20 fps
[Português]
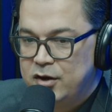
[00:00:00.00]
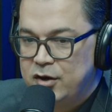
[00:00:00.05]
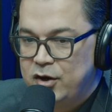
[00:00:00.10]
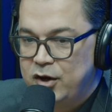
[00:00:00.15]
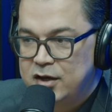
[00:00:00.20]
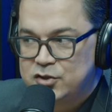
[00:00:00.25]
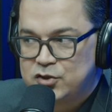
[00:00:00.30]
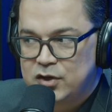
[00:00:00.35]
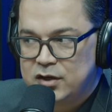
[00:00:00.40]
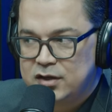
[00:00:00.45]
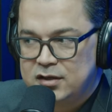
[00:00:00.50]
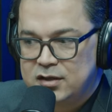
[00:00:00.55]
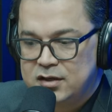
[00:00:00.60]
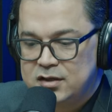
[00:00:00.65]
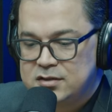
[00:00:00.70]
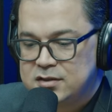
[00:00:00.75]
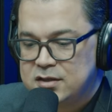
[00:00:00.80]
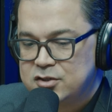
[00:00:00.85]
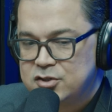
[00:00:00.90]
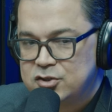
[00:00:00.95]
Olha só que
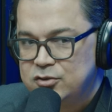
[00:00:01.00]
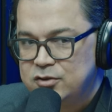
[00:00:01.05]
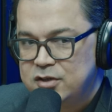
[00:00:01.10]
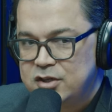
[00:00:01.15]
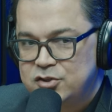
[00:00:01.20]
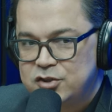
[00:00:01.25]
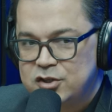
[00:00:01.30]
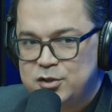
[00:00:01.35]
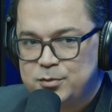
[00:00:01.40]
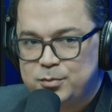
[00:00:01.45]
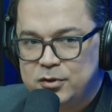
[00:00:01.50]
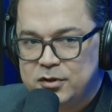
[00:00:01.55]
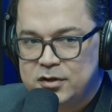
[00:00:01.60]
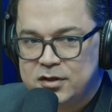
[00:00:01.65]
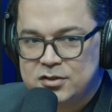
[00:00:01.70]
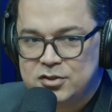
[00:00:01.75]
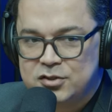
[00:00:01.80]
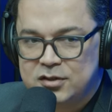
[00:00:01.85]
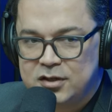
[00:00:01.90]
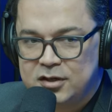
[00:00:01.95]
interessante, eu não deixei de
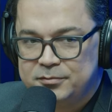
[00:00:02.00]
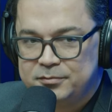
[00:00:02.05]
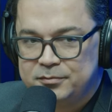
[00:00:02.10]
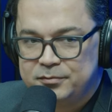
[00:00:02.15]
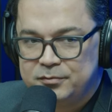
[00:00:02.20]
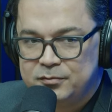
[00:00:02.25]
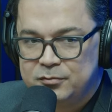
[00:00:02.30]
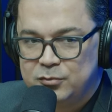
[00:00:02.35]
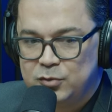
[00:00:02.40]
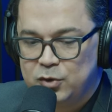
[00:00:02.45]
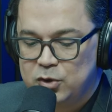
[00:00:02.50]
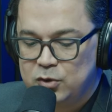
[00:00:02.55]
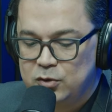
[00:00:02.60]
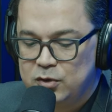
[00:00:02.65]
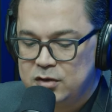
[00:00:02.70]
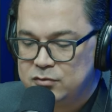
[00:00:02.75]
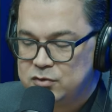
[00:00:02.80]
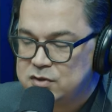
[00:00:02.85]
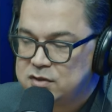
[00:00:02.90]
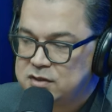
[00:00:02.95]
procrastinar, porque o
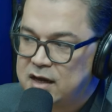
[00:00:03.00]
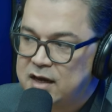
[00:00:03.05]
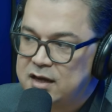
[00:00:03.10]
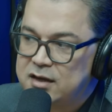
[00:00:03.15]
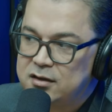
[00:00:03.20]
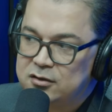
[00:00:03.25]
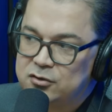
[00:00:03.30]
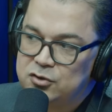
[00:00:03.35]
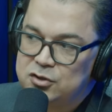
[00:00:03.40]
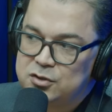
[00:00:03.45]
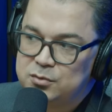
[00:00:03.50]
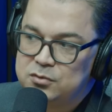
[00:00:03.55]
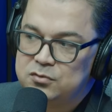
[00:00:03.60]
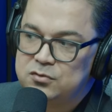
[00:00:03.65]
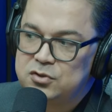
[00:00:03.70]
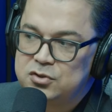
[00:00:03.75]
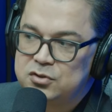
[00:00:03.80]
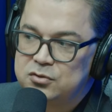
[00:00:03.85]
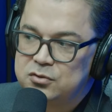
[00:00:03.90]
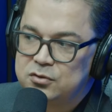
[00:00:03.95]
livro sai em
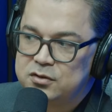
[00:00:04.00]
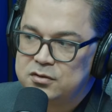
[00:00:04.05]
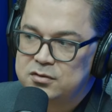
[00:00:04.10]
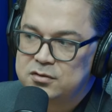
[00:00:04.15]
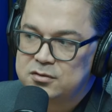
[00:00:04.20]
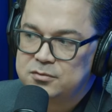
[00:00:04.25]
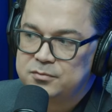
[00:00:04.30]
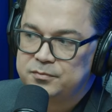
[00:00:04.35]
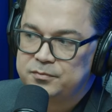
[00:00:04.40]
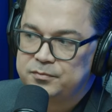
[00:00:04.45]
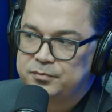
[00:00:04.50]
2022.